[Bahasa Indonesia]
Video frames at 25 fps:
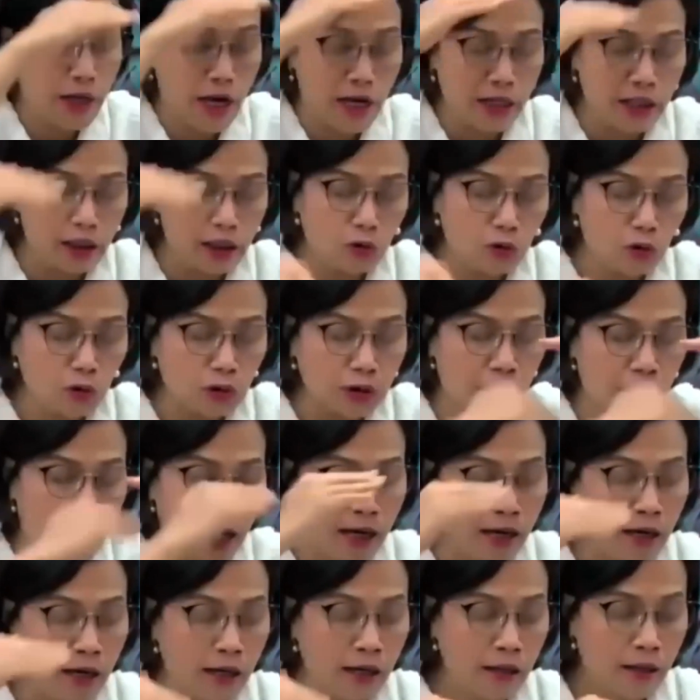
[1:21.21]
Dari total,
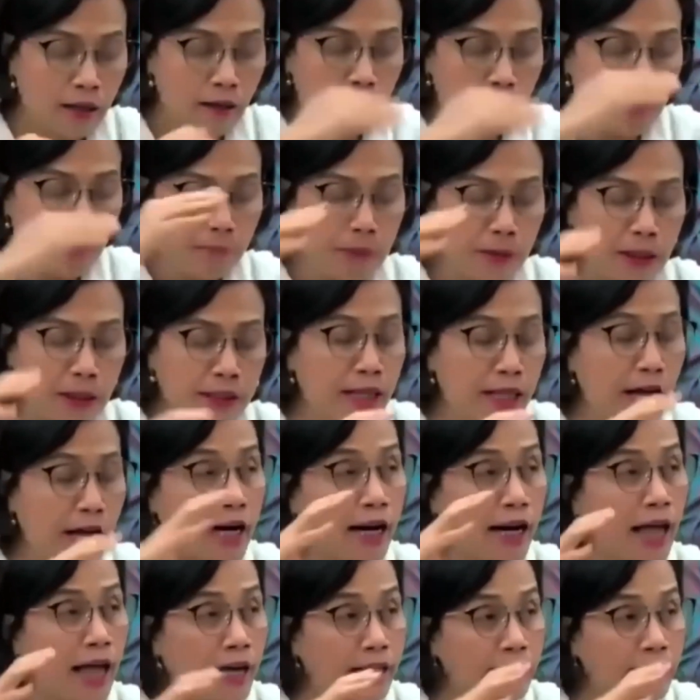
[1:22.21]

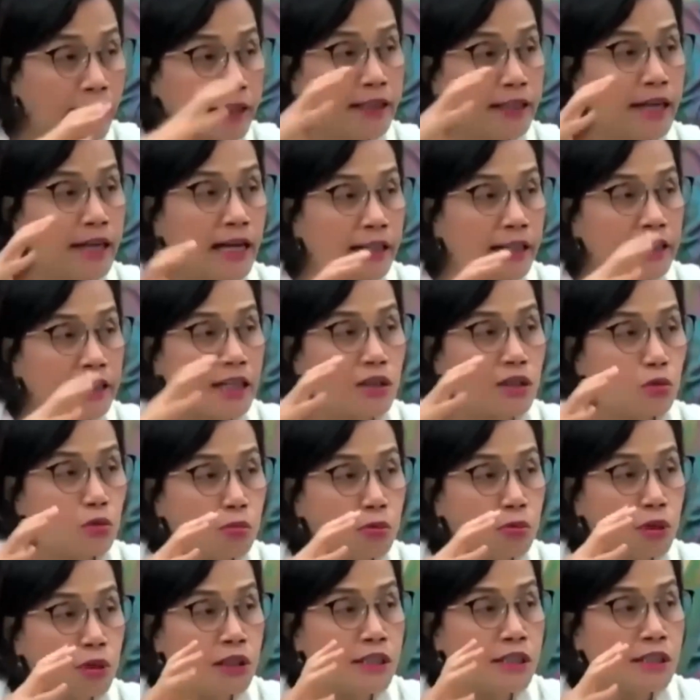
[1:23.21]
total yang kita
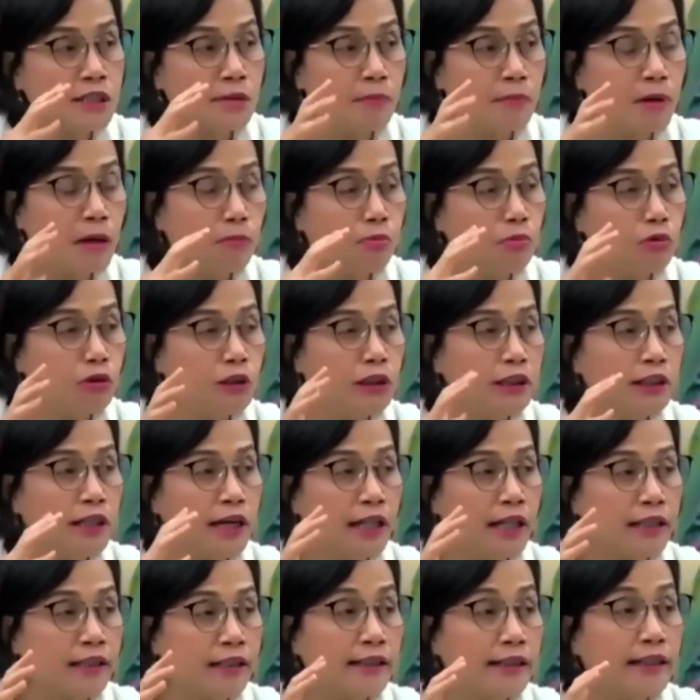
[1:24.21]
subsidi
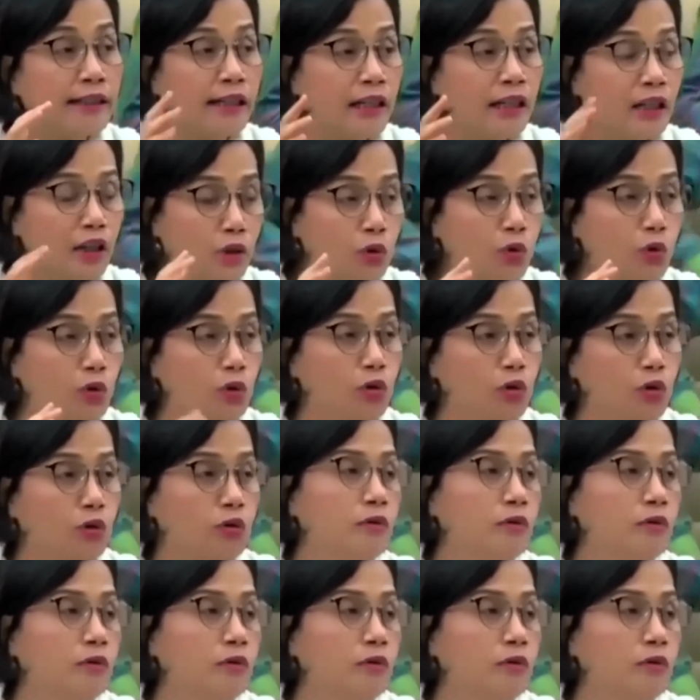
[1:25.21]
93 triliun,